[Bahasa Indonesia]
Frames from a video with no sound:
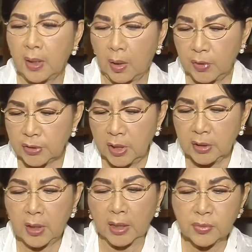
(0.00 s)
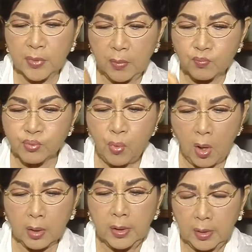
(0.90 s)
rawit, tak semini
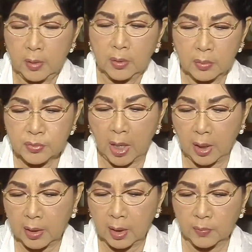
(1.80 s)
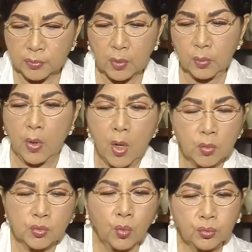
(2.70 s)
buah garam cukup
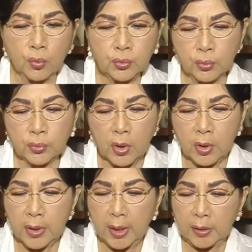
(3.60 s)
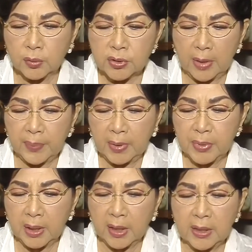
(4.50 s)
cukup cukup itu sampai
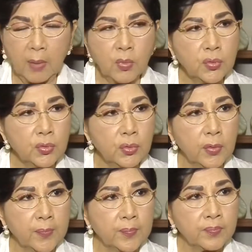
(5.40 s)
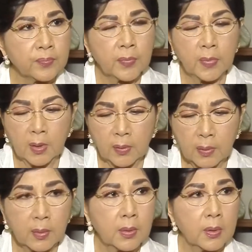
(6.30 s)
piringnya muncung sampai